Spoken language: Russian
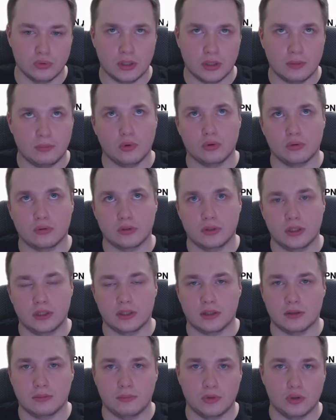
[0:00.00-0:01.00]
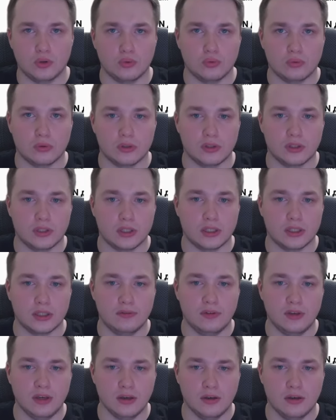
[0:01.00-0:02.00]
займет где-то
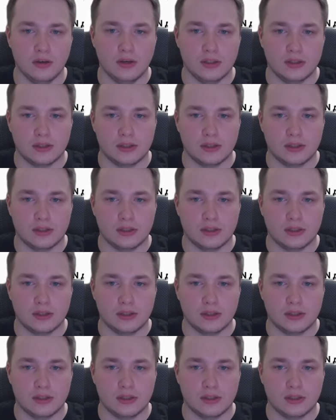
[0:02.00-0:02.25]
минуту-две,